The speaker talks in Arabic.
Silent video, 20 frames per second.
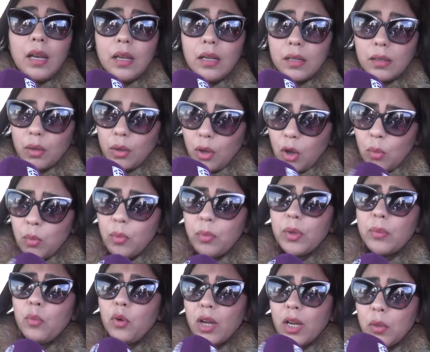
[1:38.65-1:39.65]

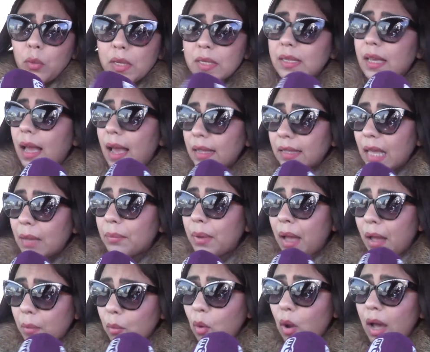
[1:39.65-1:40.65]
الحبوب المهلوسه عاد
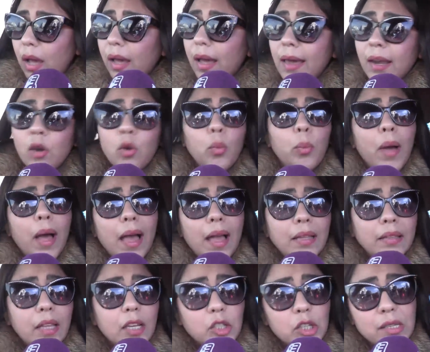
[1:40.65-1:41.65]
مؤخرا وبقى
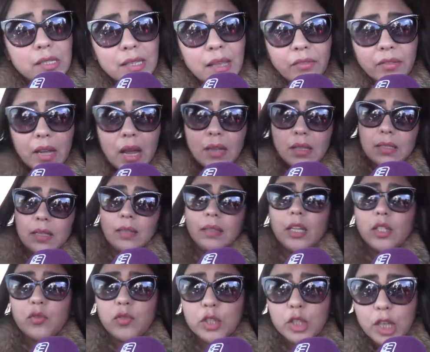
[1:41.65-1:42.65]
عندها جلسه في نهار
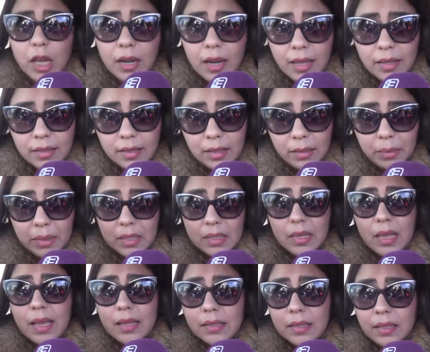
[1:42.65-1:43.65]
19 في الشهر هاد
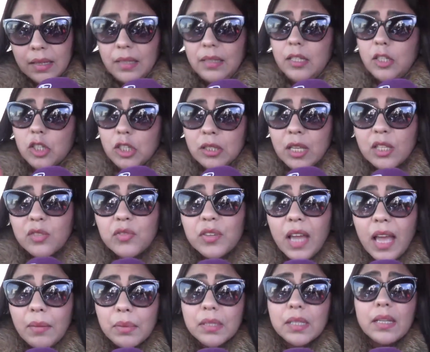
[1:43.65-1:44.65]
البنت هادي يعني تشدات في
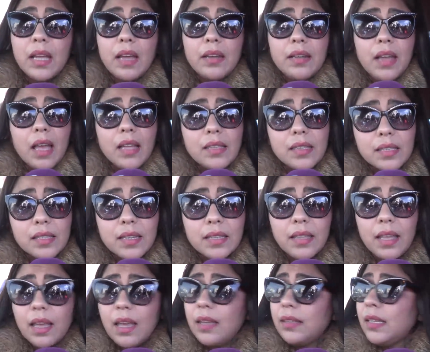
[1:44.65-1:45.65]
الحبس لان هاد
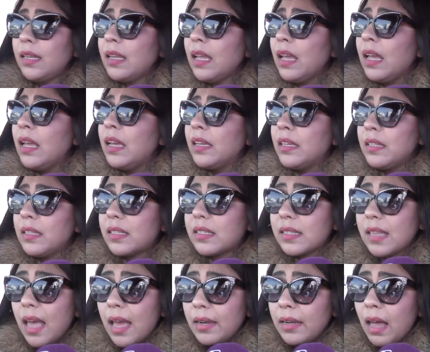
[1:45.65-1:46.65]
السيده هادي
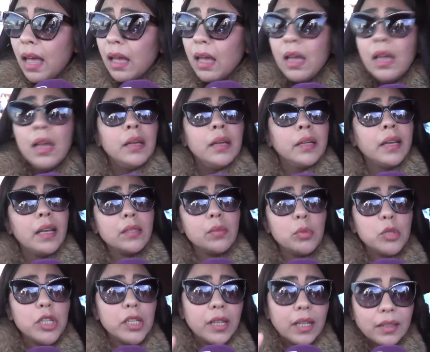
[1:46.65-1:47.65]
انسانه
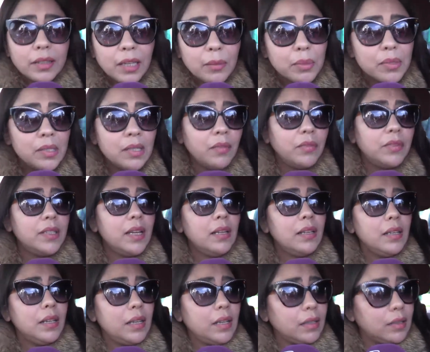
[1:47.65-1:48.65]
كتمشي كدير بزاف
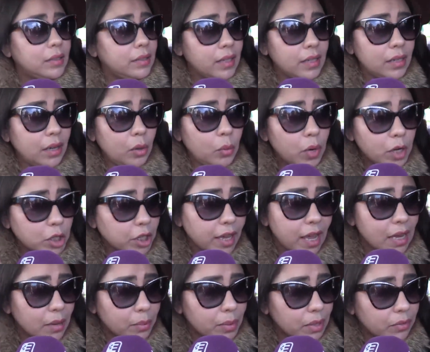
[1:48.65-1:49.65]
ديال ديال الحوايج
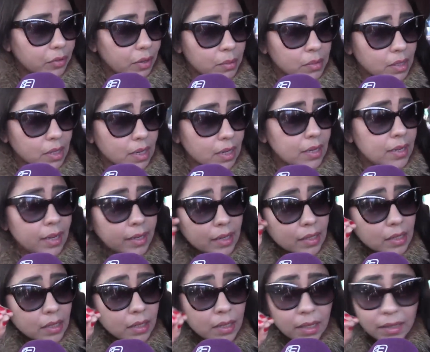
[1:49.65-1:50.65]
خايبين فهمتي هي
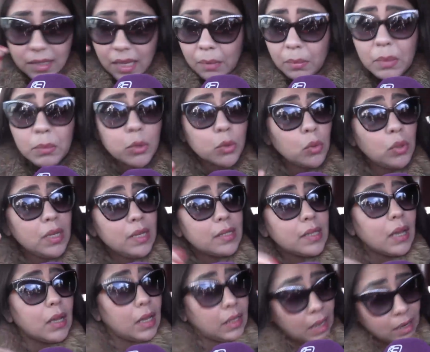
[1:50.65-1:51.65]
كت... هي تحمل
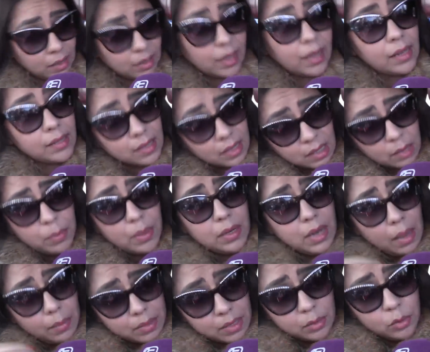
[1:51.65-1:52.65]
مسؤوليتها انا دخلتها دابا
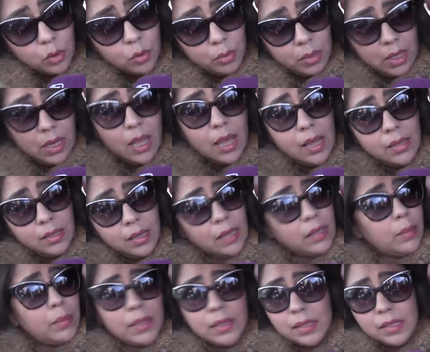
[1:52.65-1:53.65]
للحبس هاد الامنيه هادي
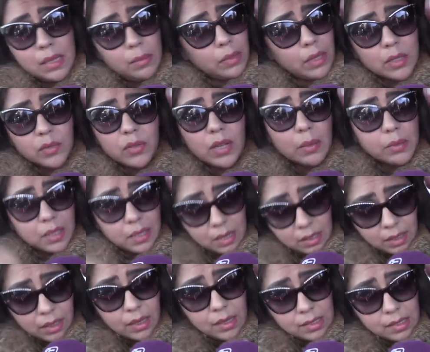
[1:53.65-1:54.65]
دابا ثلاث ايام كانت في الحبس انا
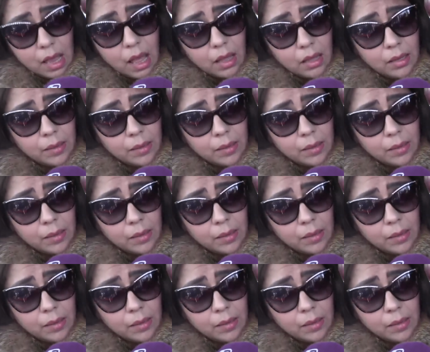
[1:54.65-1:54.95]
اللي دخلتها